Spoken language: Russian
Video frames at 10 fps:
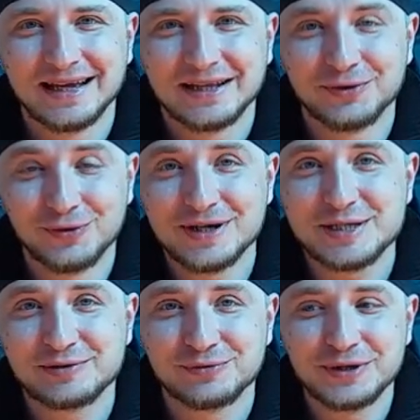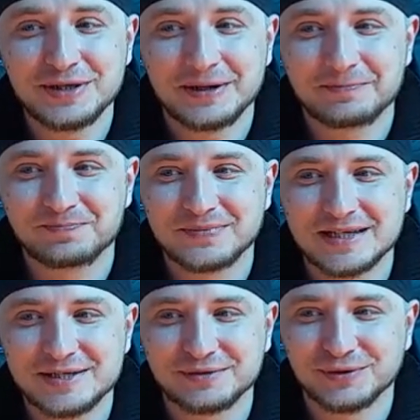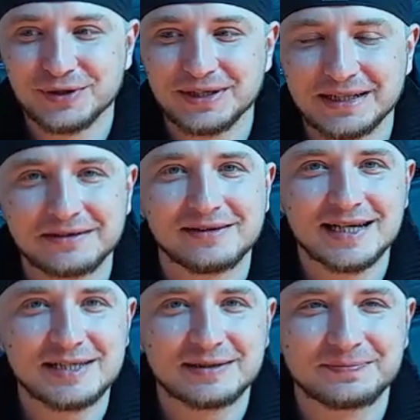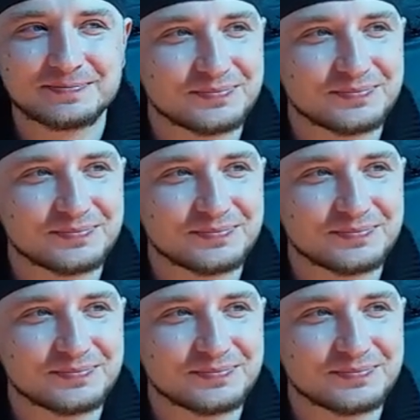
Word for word: Ну а сегодня, сегодня давайте